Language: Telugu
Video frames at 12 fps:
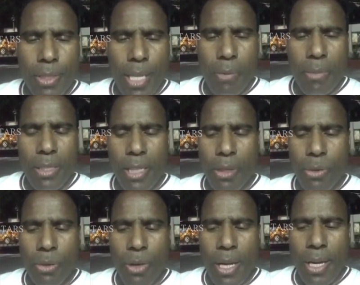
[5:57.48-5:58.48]
చాలామంది
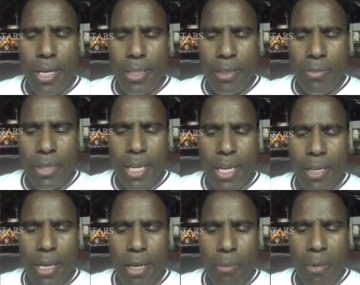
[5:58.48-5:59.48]
అనుకున్నారు నేను టీవీ
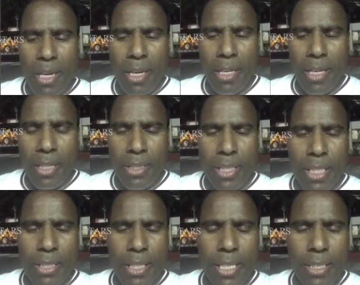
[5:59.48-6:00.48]
నైన్ నన్ను మనల్ని
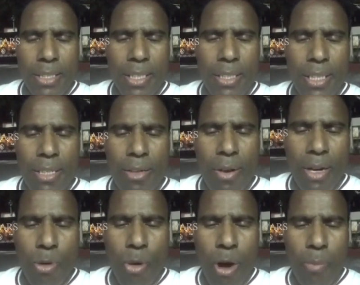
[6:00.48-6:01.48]
క్రిటిసైజ్ చేస్తుంది నేను
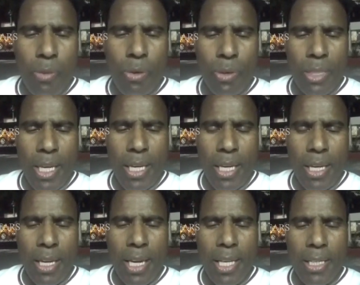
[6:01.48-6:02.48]
వారి కోపంగా
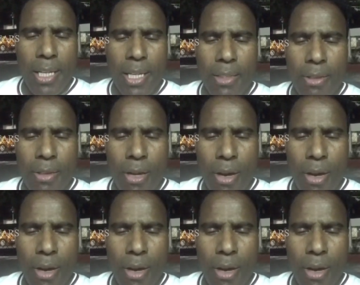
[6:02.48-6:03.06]
ఉంటానని లేదు లేదు